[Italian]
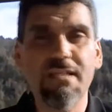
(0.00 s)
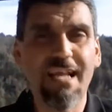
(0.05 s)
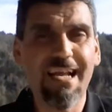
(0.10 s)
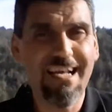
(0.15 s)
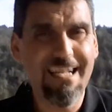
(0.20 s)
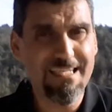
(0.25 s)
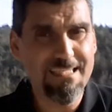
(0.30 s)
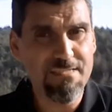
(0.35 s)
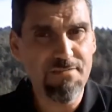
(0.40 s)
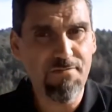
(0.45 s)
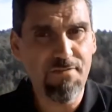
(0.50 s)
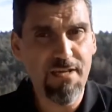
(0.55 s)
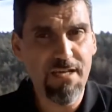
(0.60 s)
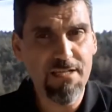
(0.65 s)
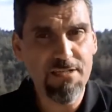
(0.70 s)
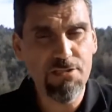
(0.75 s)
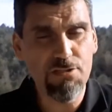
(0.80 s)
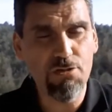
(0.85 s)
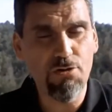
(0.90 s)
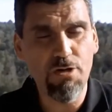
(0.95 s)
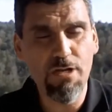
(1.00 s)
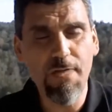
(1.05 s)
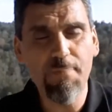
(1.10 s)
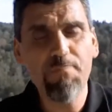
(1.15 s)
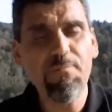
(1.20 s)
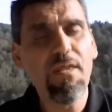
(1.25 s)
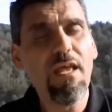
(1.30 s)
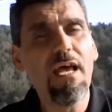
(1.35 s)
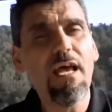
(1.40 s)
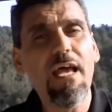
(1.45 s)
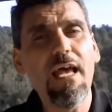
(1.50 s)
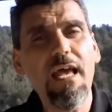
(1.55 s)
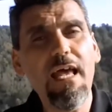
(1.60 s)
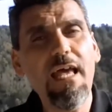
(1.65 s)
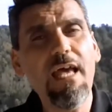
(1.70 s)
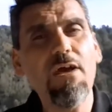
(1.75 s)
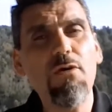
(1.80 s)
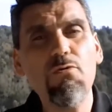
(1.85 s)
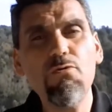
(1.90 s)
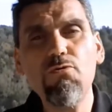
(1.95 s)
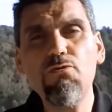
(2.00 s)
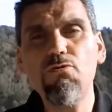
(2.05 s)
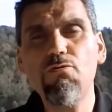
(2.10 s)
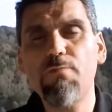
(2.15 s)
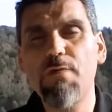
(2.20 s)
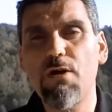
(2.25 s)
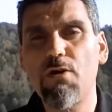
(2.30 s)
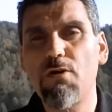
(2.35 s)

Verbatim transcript: quindi la classificazione, e un